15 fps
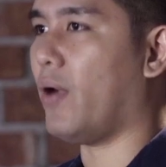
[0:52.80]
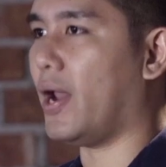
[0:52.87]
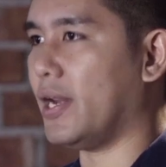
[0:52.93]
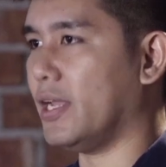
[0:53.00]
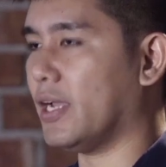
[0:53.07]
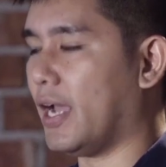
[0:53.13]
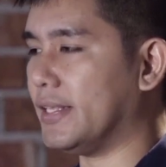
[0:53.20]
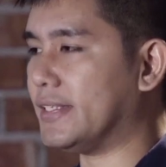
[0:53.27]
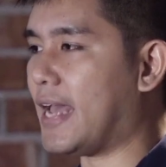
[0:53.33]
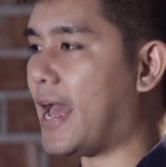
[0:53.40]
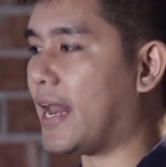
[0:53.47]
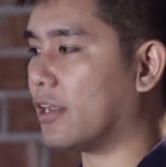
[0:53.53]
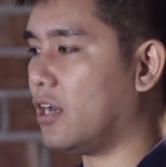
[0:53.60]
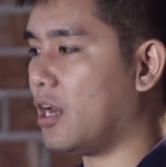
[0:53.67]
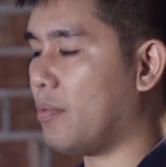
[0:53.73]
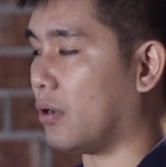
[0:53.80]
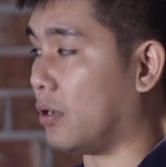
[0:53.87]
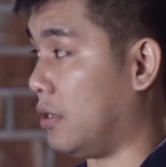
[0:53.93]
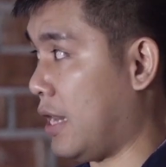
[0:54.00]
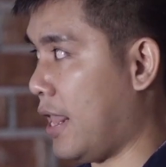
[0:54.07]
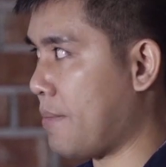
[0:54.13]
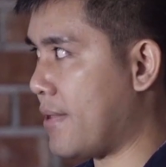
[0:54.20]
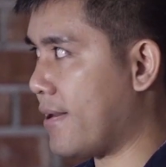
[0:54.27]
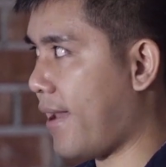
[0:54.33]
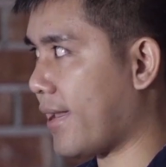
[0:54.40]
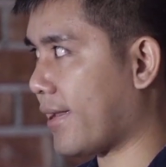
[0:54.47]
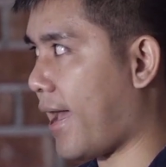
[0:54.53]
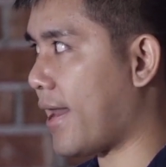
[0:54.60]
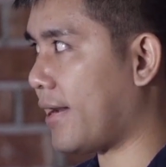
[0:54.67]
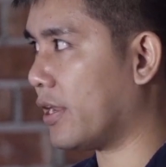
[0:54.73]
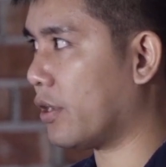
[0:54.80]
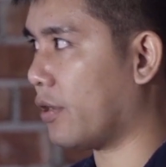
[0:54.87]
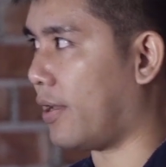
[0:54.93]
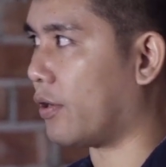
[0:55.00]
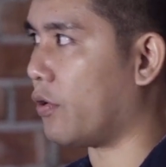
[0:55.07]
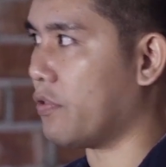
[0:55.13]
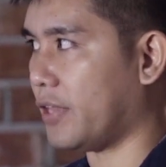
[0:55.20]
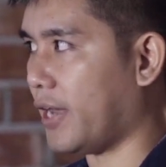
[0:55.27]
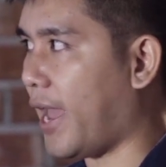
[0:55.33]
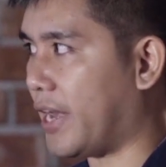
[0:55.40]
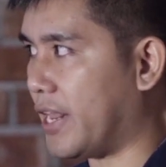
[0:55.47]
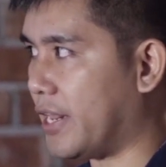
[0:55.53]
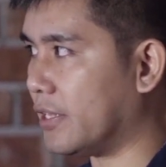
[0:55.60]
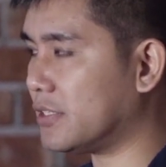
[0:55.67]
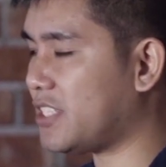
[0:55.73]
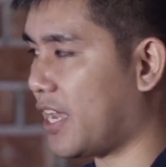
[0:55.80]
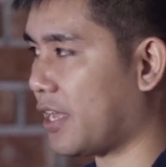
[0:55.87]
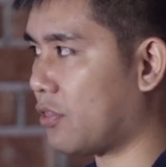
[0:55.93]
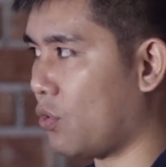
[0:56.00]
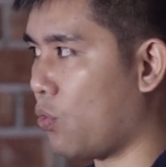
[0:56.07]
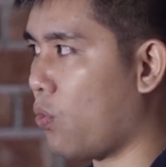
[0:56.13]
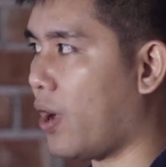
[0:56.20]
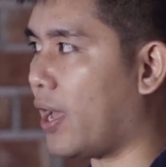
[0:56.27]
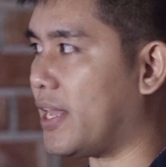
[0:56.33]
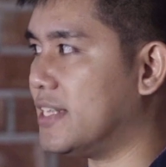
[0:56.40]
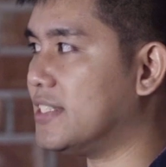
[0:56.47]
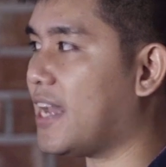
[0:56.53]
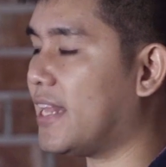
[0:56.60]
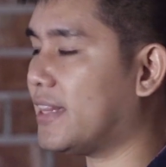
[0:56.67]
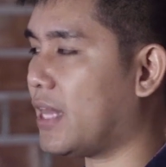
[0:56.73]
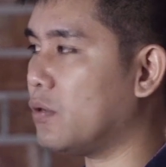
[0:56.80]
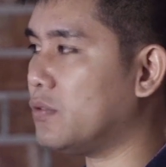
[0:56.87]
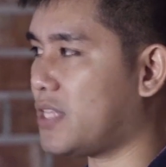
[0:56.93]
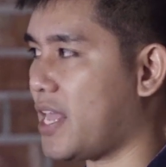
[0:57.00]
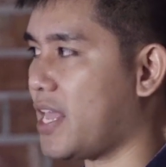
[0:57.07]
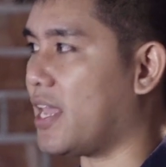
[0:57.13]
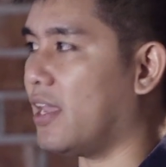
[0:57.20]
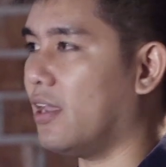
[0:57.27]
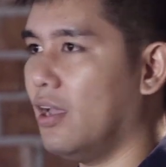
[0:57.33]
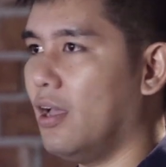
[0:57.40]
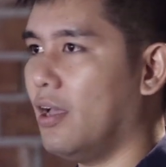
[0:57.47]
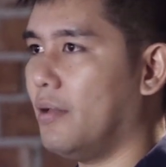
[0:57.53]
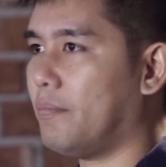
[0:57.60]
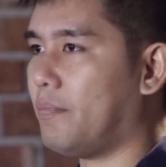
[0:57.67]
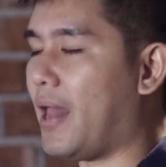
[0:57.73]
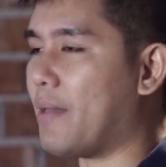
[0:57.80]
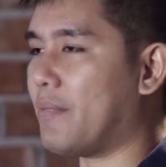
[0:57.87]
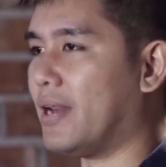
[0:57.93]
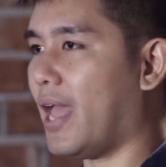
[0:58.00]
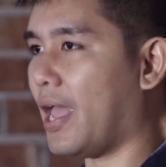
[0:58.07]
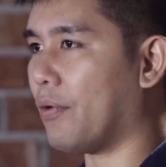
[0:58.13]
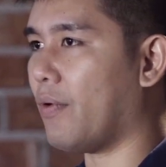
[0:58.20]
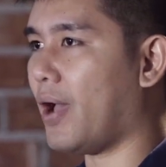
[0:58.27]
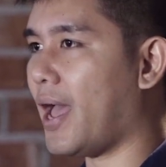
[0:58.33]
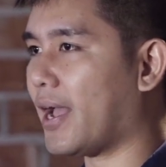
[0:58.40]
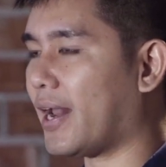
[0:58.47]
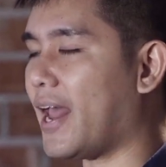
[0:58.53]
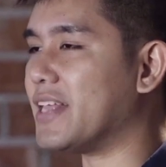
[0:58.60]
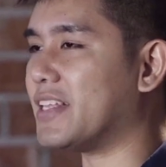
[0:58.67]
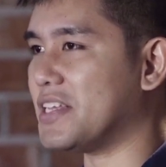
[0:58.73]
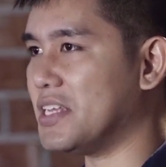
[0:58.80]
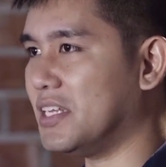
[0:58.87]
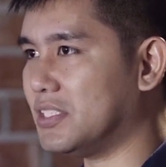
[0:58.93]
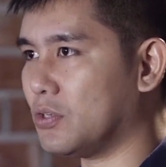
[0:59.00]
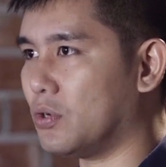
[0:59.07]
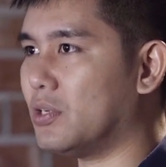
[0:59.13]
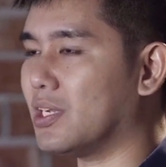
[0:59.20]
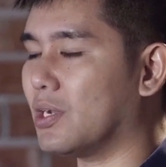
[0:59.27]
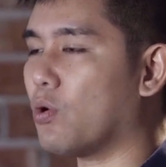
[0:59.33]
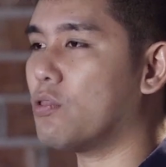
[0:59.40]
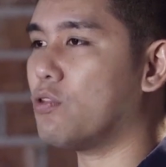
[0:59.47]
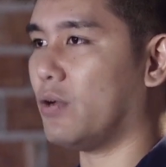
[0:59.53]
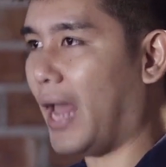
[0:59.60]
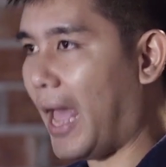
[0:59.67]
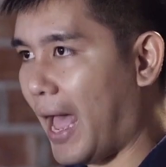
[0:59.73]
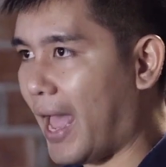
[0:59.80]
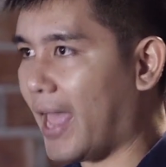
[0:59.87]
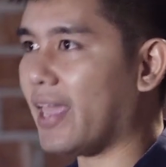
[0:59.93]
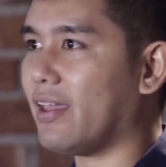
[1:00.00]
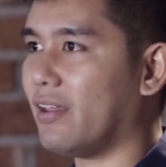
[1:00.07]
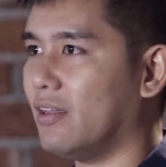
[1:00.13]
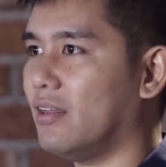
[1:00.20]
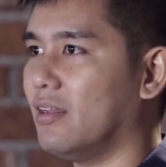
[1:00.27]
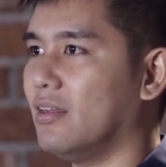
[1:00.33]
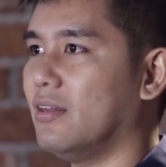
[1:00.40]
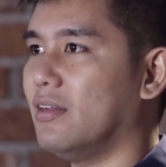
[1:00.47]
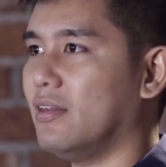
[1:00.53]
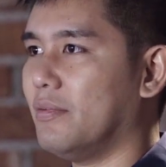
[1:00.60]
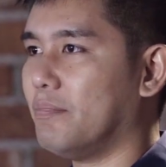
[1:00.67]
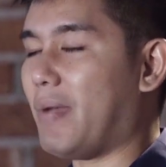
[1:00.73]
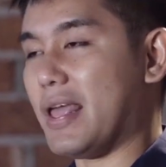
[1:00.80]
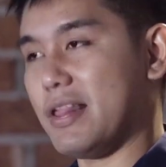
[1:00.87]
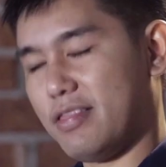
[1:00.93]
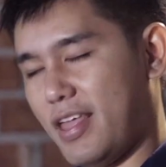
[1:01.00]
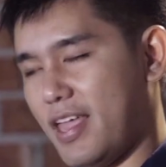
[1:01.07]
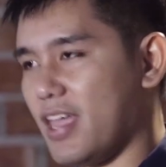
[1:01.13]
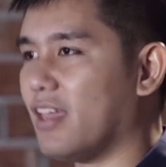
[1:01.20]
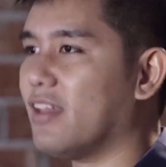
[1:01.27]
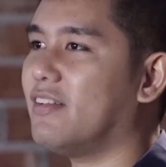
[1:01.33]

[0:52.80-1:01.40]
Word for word: วันหนึ่งอาจารย์ก็เลยบอกเออเนี่ยมีรายการหนึ่งอ่ะของสถานีเตียงตัวอีจ้านเต้าตีแปลเป็นไทยว่าใครจะยืนจนถึงคนสุดท้ายไปสิ